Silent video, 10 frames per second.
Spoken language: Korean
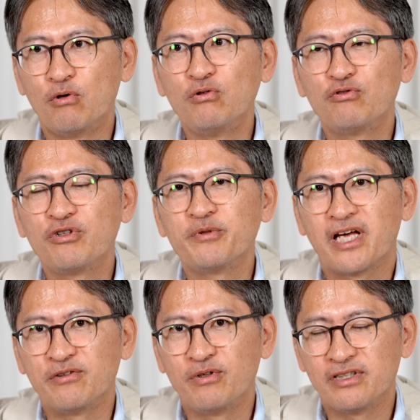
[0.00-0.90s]
얼로 튀면
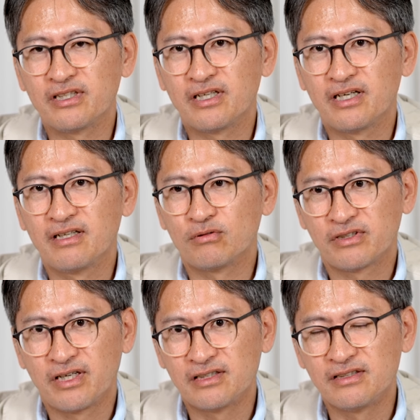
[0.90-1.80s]
안 되니까
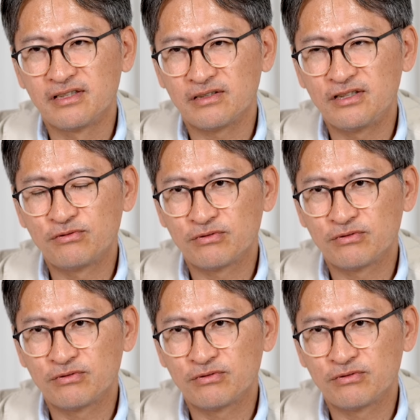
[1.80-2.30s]
어떻게 하지 이